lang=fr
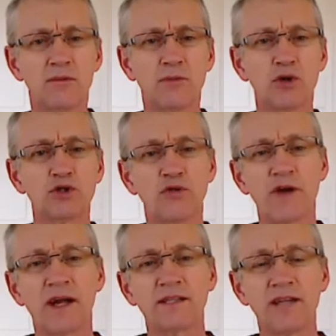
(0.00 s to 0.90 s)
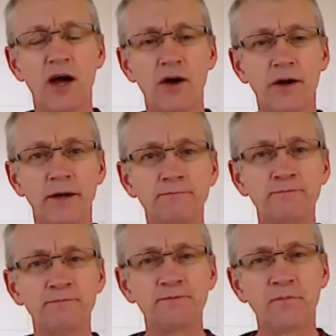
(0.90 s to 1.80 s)
Bonjour frères et sœurs,
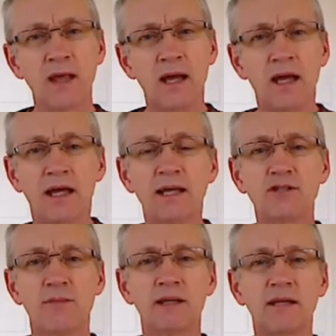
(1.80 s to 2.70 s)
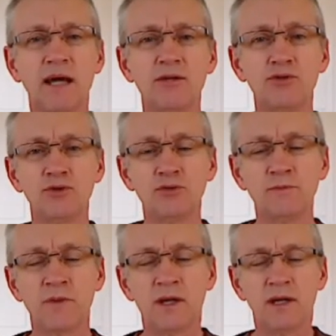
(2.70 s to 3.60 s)
et ce matin nous
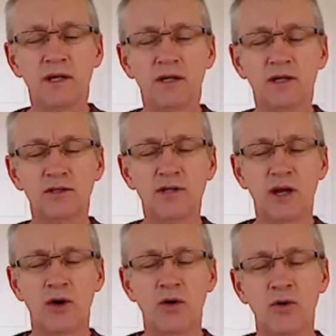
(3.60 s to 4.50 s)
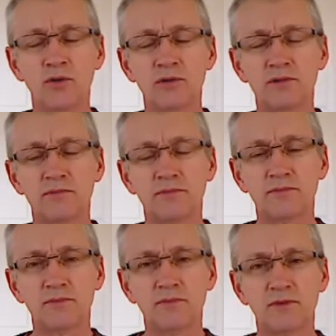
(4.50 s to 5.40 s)
allons
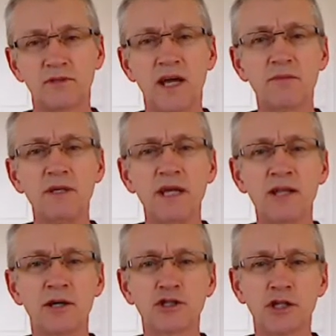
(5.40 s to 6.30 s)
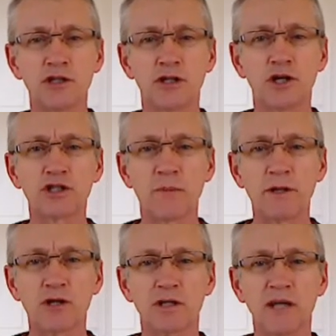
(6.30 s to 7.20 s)
terminer notre,
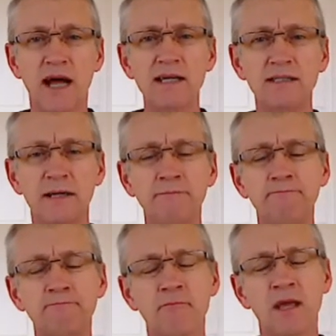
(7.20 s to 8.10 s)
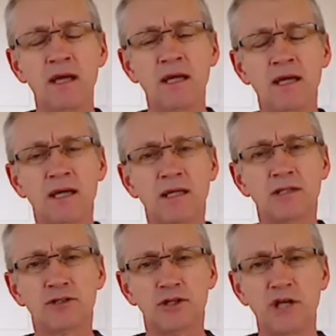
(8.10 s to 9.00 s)
chapitre 13,
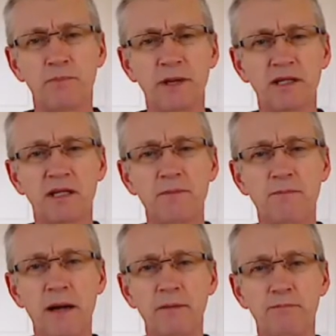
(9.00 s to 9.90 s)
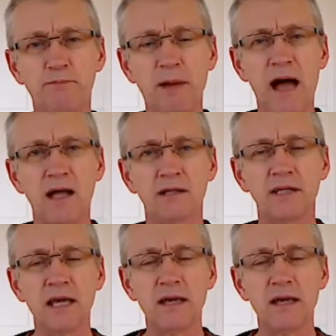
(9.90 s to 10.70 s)
ce chapitre qui parle